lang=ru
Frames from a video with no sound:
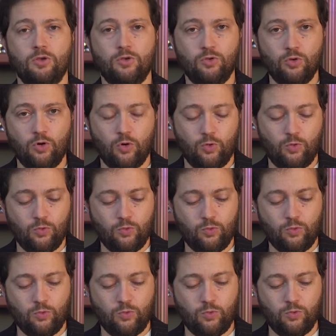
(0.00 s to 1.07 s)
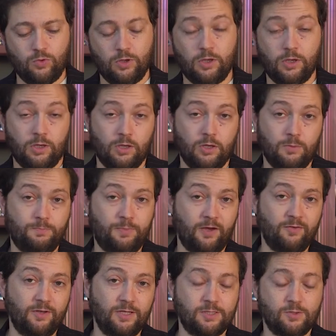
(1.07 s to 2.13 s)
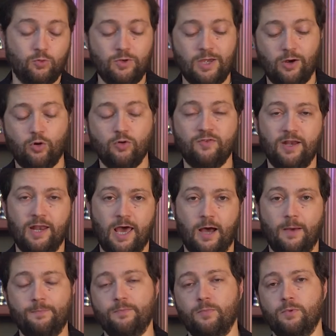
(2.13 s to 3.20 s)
Но э, э первенец у Якова Илеа,